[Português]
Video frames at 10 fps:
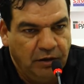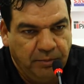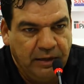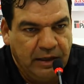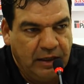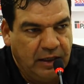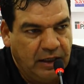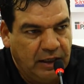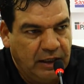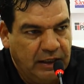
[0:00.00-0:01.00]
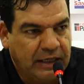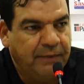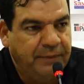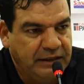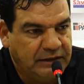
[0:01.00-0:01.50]
na, na
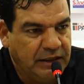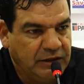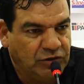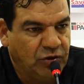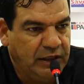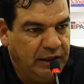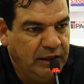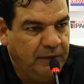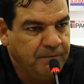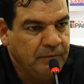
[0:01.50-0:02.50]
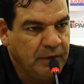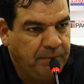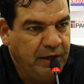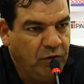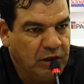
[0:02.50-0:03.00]
cabeça e na história aí
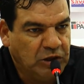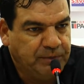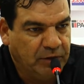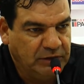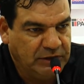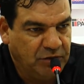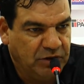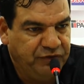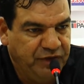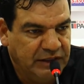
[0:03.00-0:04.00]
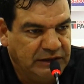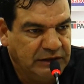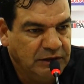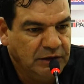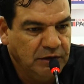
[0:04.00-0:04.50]
pelo grande paulistão que
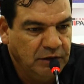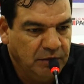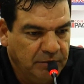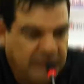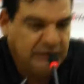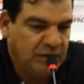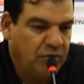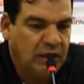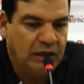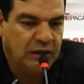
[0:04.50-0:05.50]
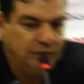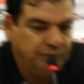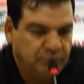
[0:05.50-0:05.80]
fez, mas agora